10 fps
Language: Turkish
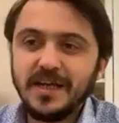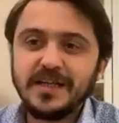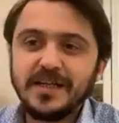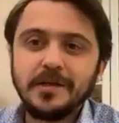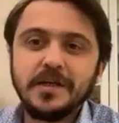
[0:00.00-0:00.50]

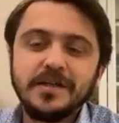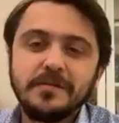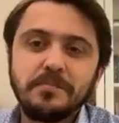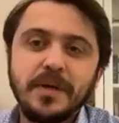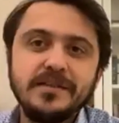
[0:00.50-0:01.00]
E,
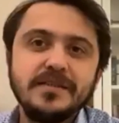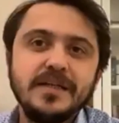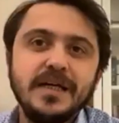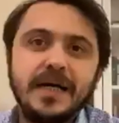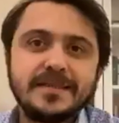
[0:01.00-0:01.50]
ben
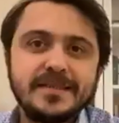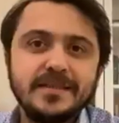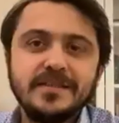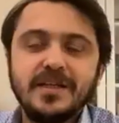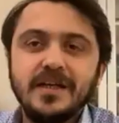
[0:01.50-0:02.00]

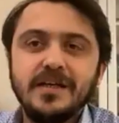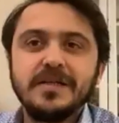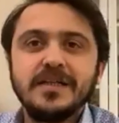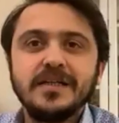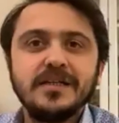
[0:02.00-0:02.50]
aslında
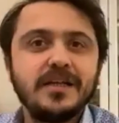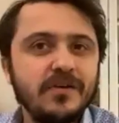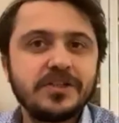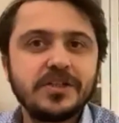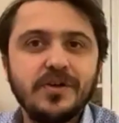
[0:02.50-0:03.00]
e,
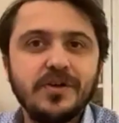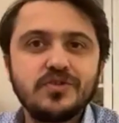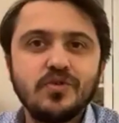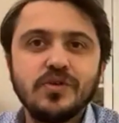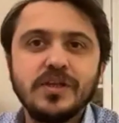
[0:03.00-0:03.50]
yavaş yavaş
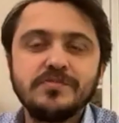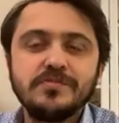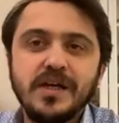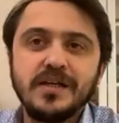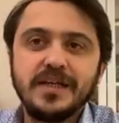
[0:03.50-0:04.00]

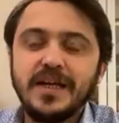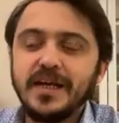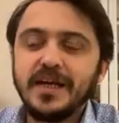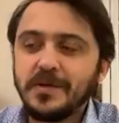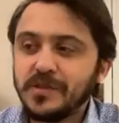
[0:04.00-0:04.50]
sorularımla
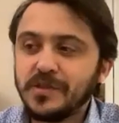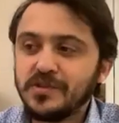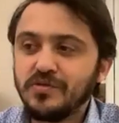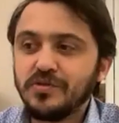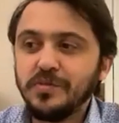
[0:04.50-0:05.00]
ilerlemek
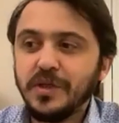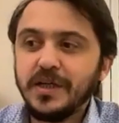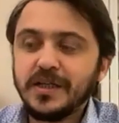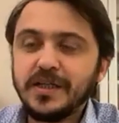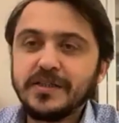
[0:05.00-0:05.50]
istiyorum.
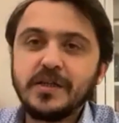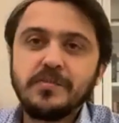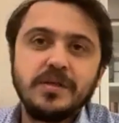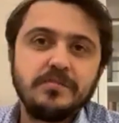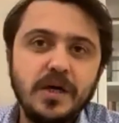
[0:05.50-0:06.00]
E,
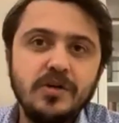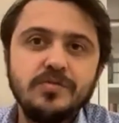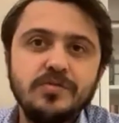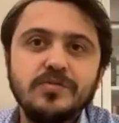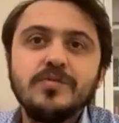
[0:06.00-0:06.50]
tabii
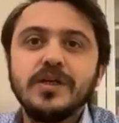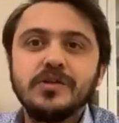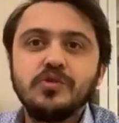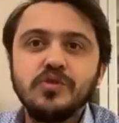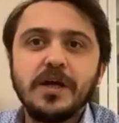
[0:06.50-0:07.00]
malum e,
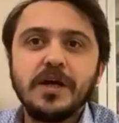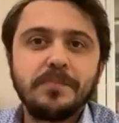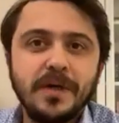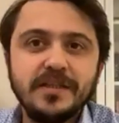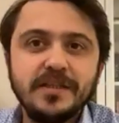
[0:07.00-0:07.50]
gündem
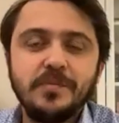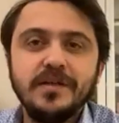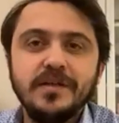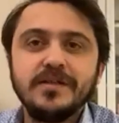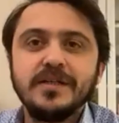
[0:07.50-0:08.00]

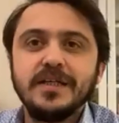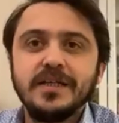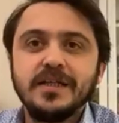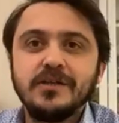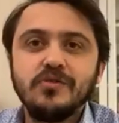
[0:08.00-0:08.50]
pandemi,
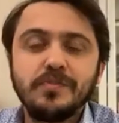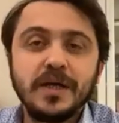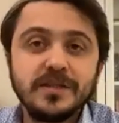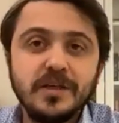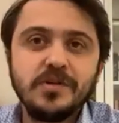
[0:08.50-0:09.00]
e,
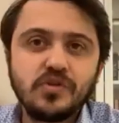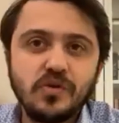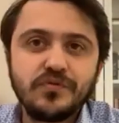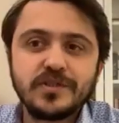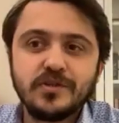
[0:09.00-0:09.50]
pandemiyi
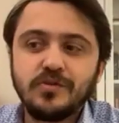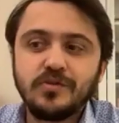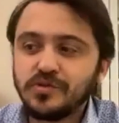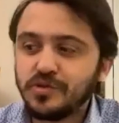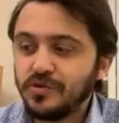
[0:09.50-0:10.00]
çok fazla
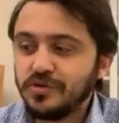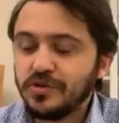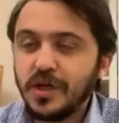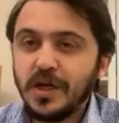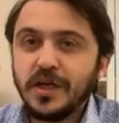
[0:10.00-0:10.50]

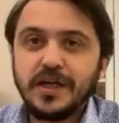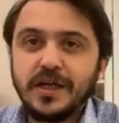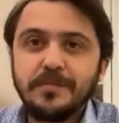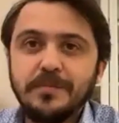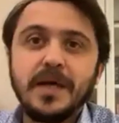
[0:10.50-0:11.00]
konuşuyoruz.
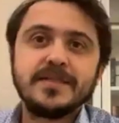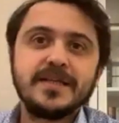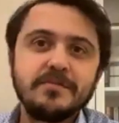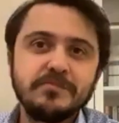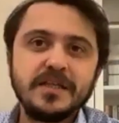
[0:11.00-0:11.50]
E,
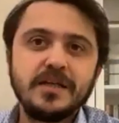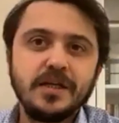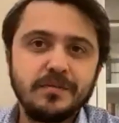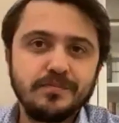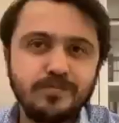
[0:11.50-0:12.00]
bazen ben
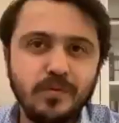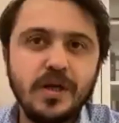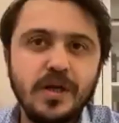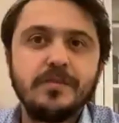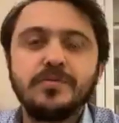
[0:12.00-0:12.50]
de
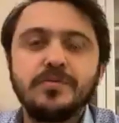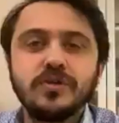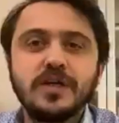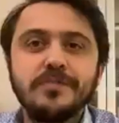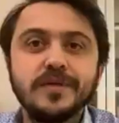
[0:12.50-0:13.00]
böyle
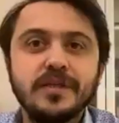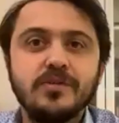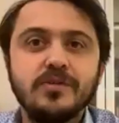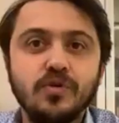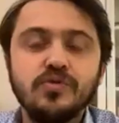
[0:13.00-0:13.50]

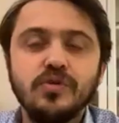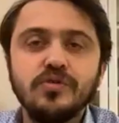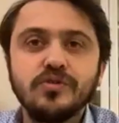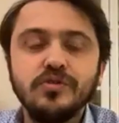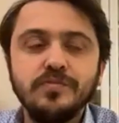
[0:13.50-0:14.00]
programlara konuk
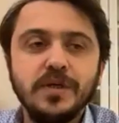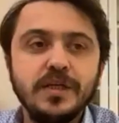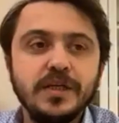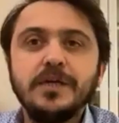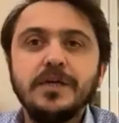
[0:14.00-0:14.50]
oluyorum.
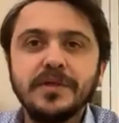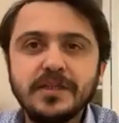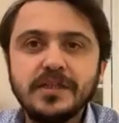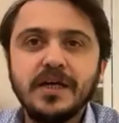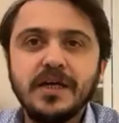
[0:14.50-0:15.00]
E,
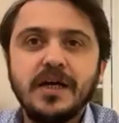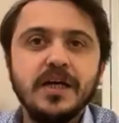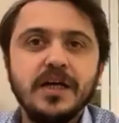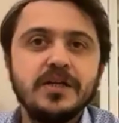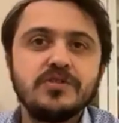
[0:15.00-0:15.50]
bana da aynı
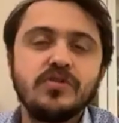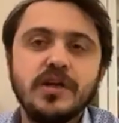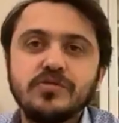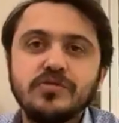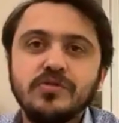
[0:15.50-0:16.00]
sorular
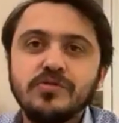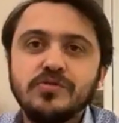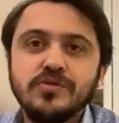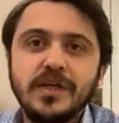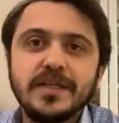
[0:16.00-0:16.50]
sorulduğunda
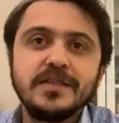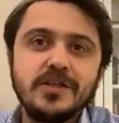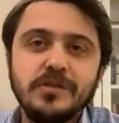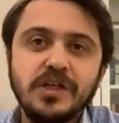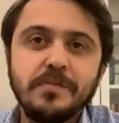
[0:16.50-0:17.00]
aslında ilk
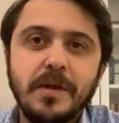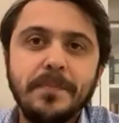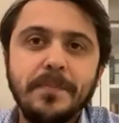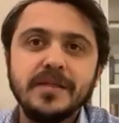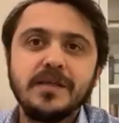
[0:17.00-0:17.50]
söylediğim şey
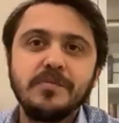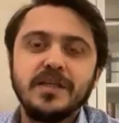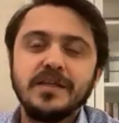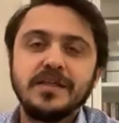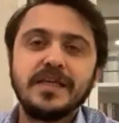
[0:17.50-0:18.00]
ben
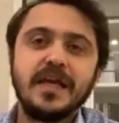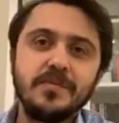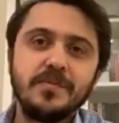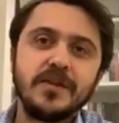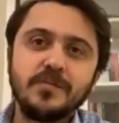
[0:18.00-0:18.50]
pandeminin
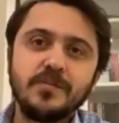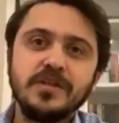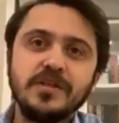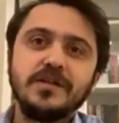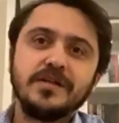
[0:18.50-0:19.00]
kelime
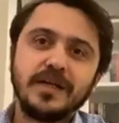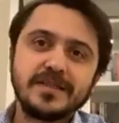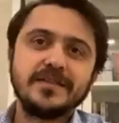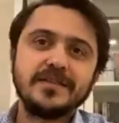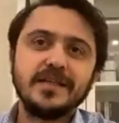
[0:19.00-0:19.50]
anlamını
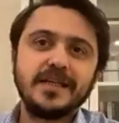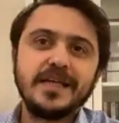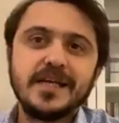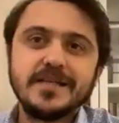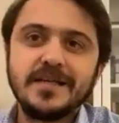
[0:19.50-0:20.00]
aslında
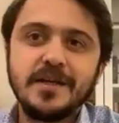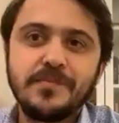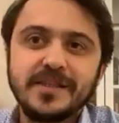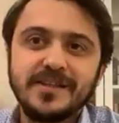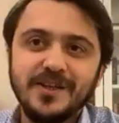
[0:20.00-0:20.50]
geçen sene
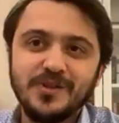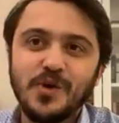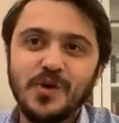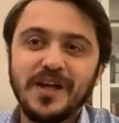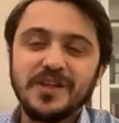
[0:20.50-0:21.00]
Mart
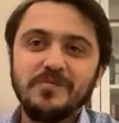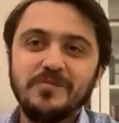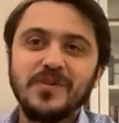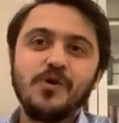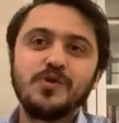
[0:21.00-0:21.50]
ayında öğrendim.
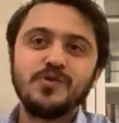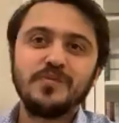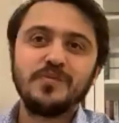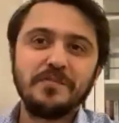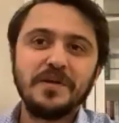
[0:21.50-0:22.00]
Ne
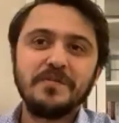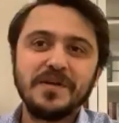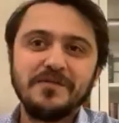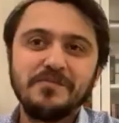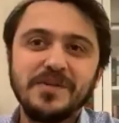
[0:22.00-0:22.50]
olduğunu bile
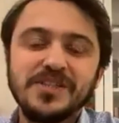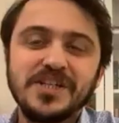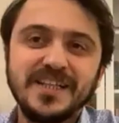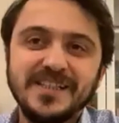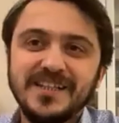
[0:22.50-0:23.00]
bilmediğim bir
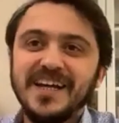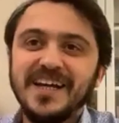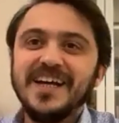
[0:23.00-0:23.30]
şeydi.